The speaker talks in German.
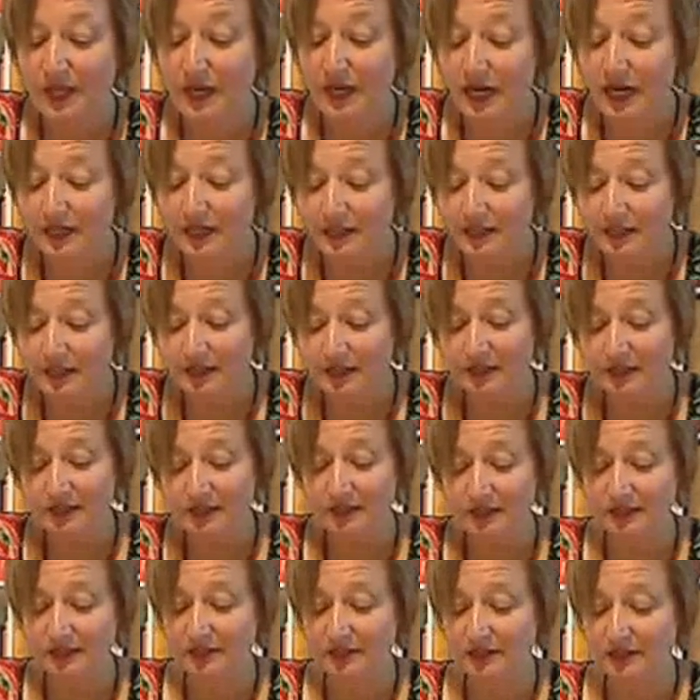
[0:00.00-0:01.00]
Anna
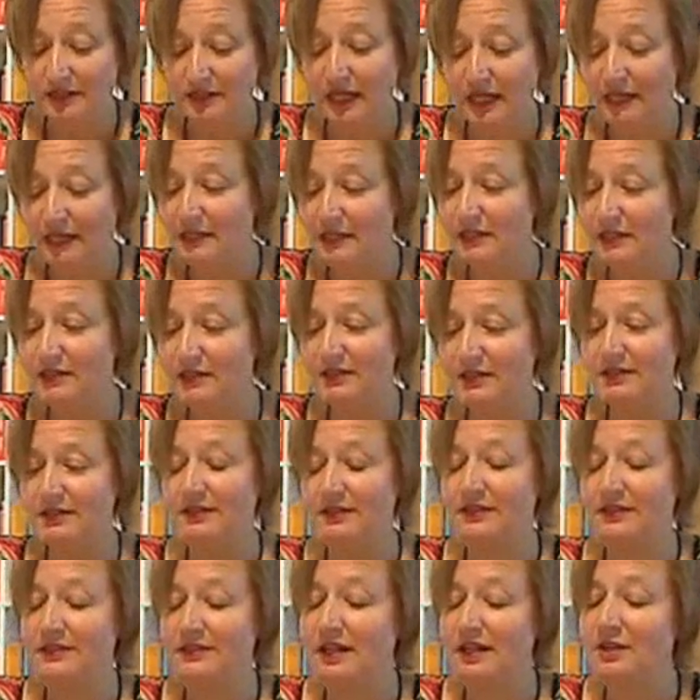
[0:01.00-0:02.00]
hatte es eigentlich nicht
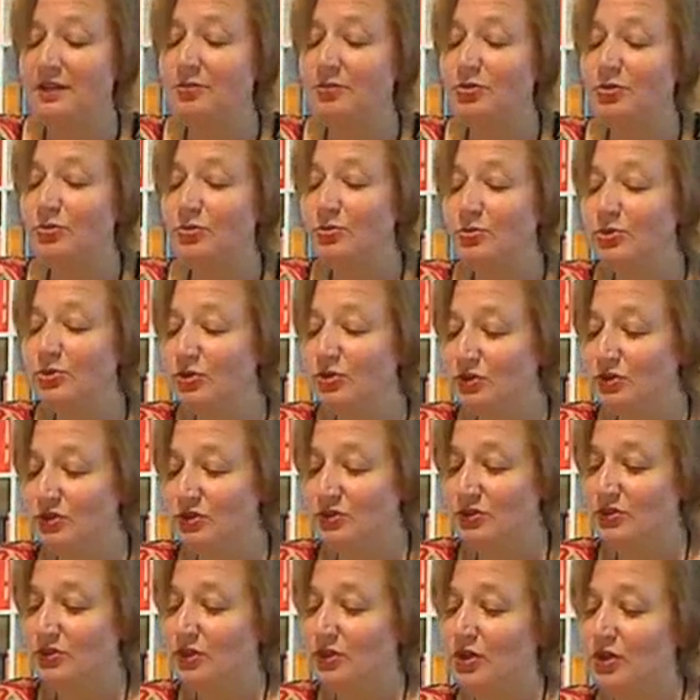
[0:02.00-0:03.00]
als Tagebuch
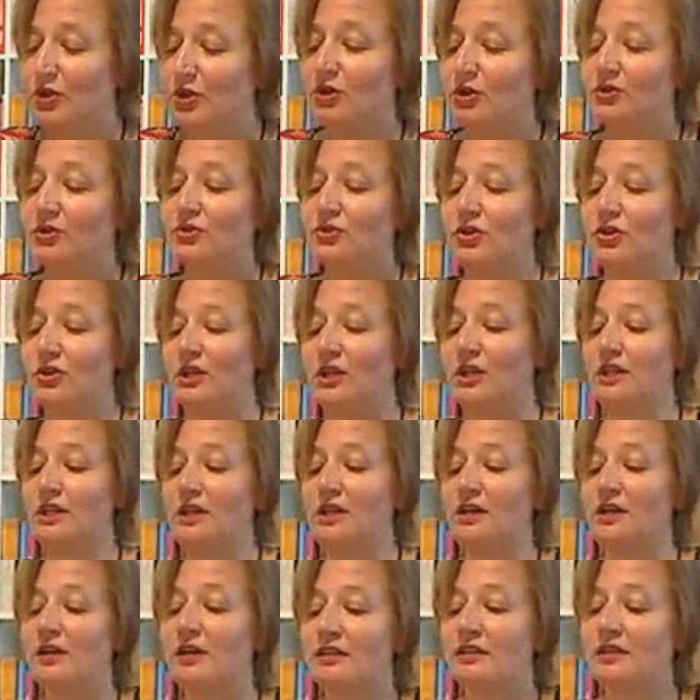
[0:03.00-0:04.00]
benutzt, sondern
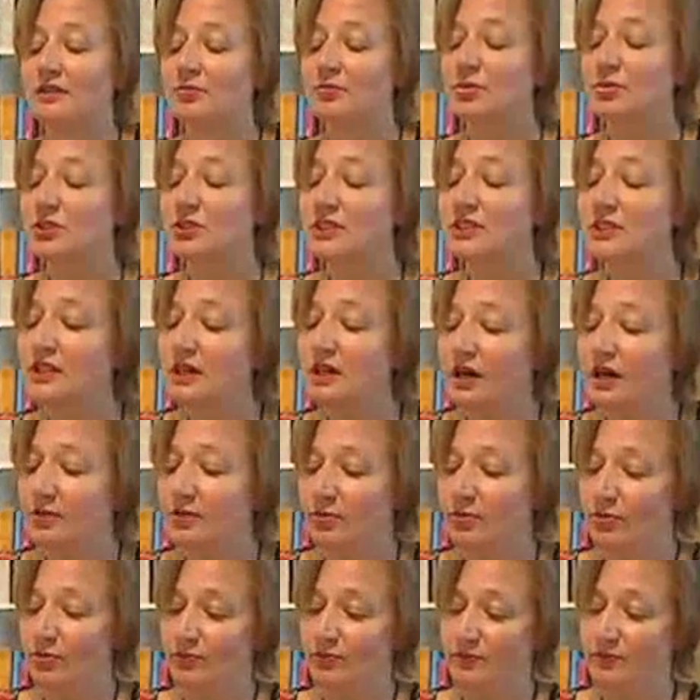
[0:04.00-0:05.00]
eher als
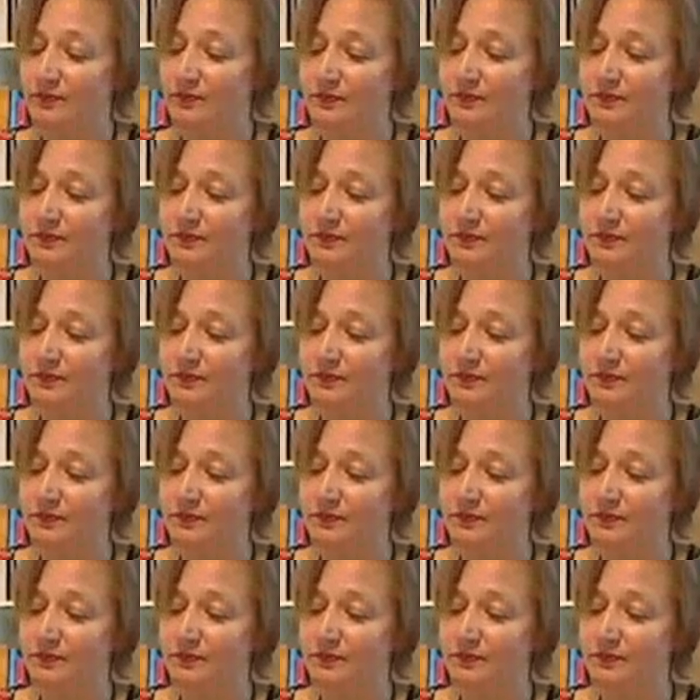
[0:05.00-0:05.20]
Poesiealbum.